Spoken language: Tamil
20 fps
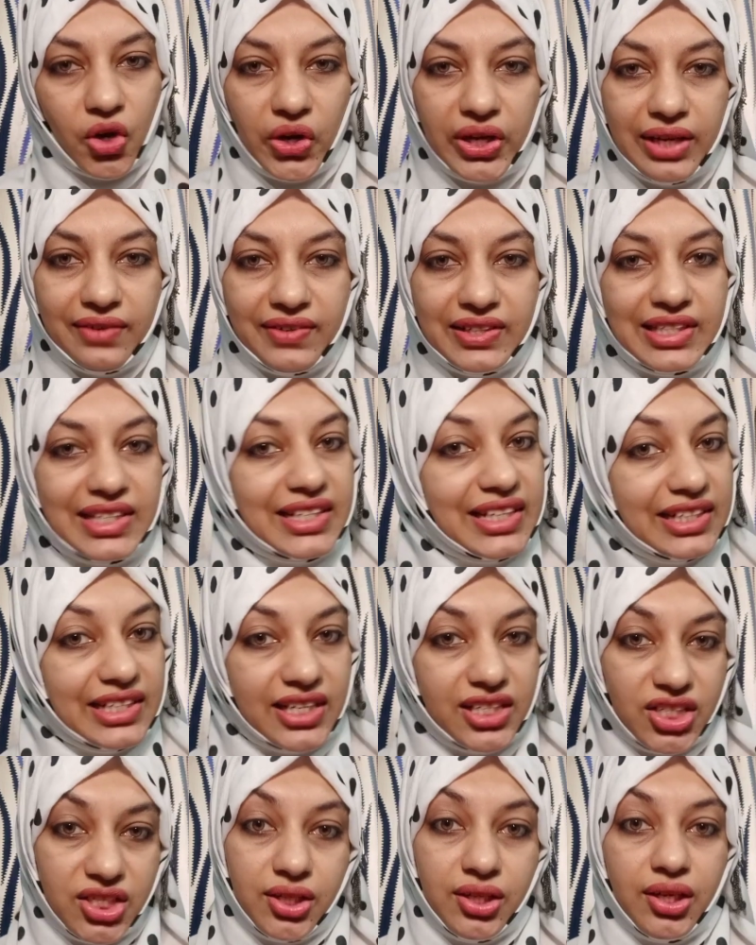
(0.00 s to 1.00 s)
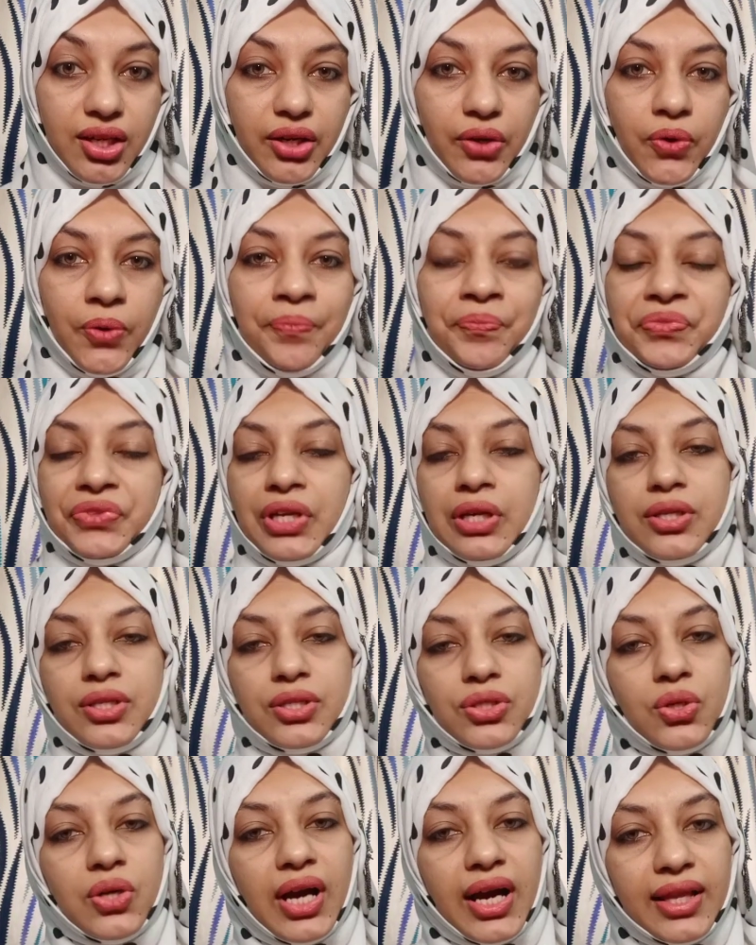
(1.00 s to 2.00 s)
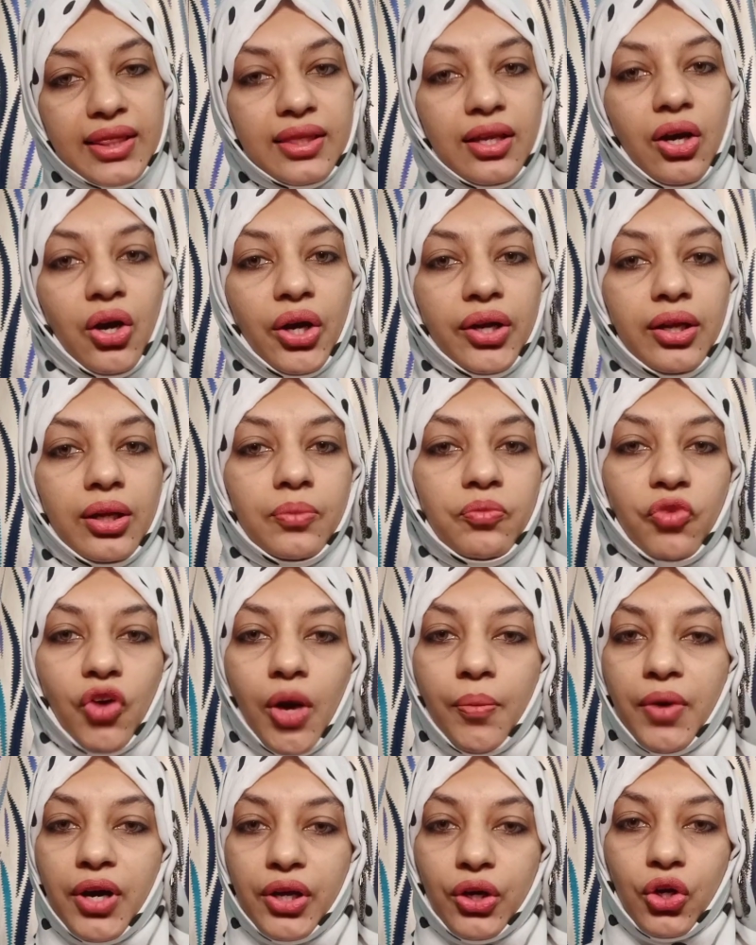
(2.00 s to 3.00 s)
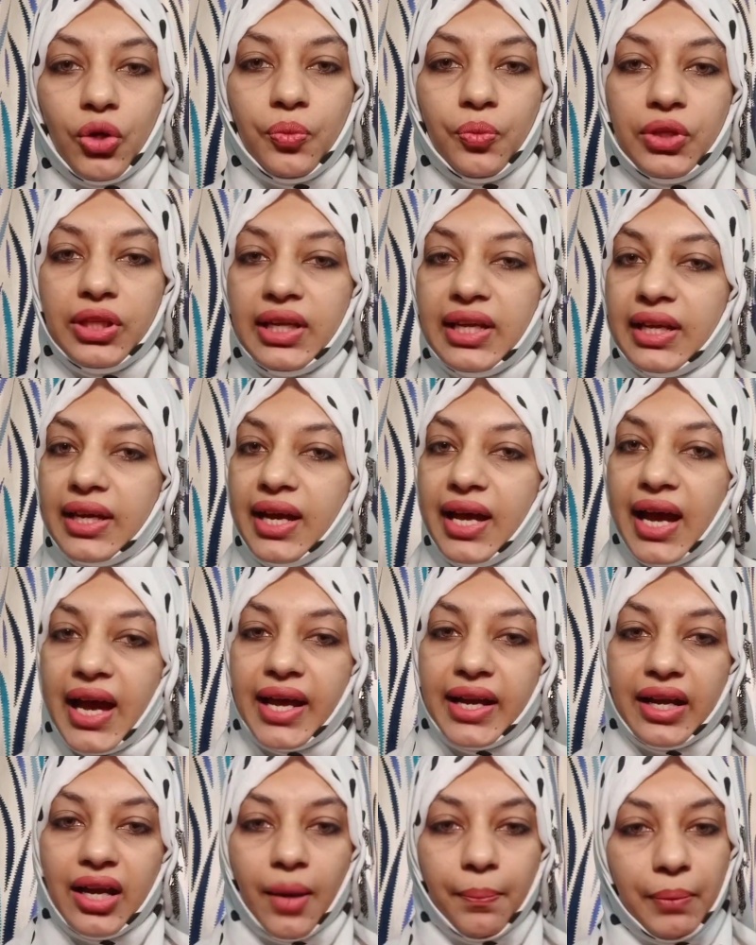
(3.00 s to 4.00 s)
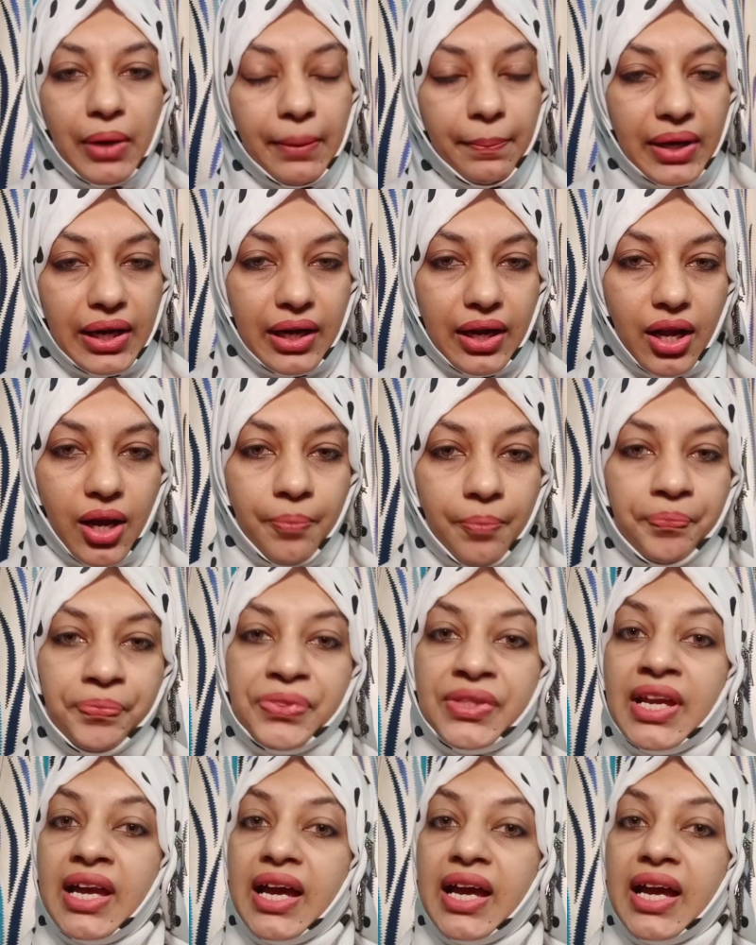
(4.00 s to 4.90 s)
ஆயில் வந்து கலர் டேர்ன் ஆகும் ஸோ அந்த ஆயிலும் வார்மாக இருக்கும் போது நீங்கள் ஹேருக்கு அப்ளை பண்ணலாம்